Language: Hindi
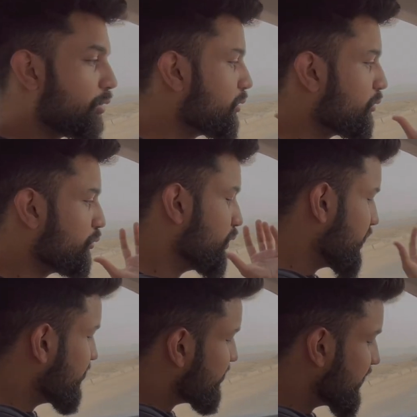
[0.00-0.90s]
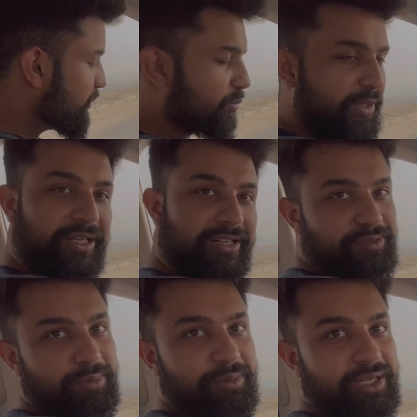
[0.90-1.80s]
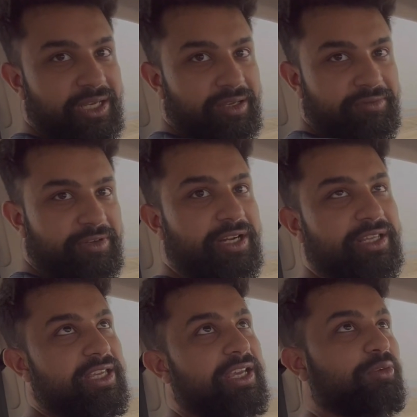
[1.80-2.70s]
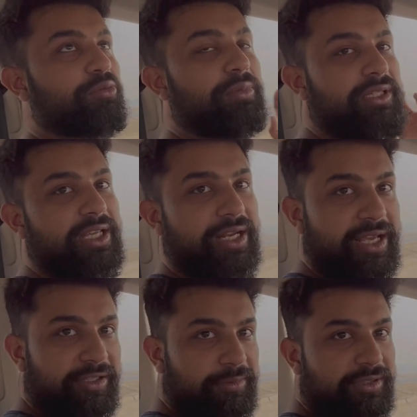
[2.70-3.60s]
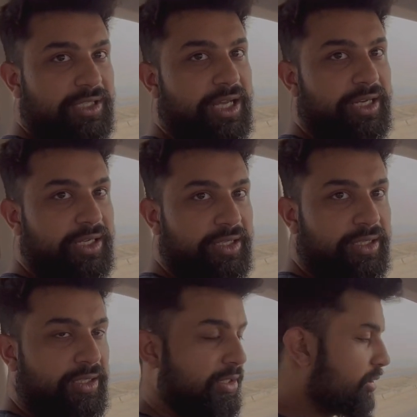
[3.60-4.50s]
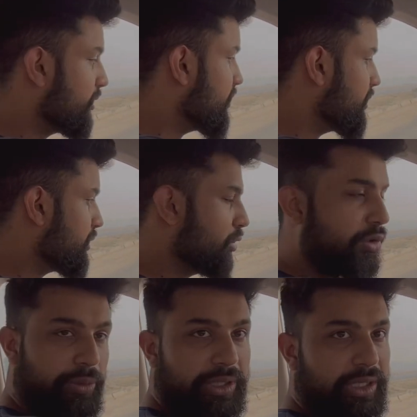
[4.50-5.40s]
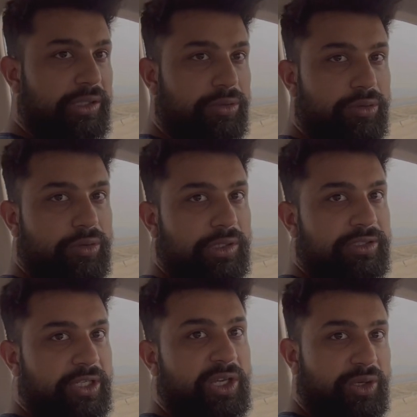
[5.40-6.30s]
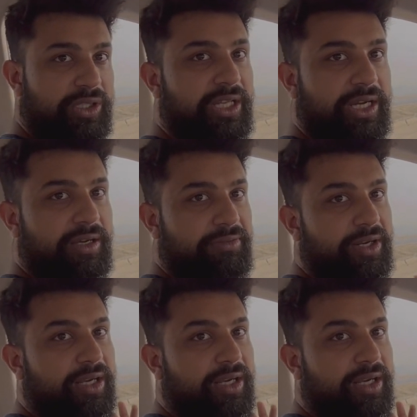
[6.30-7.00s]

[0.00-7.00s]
तो वही सेम स्पीकर इसमें भी है फर्क हम्म। ये है कि उसमें तेरह है इसमें चार है और दो ट्विटर हैं तो टोटल छह और तेरह का फर्क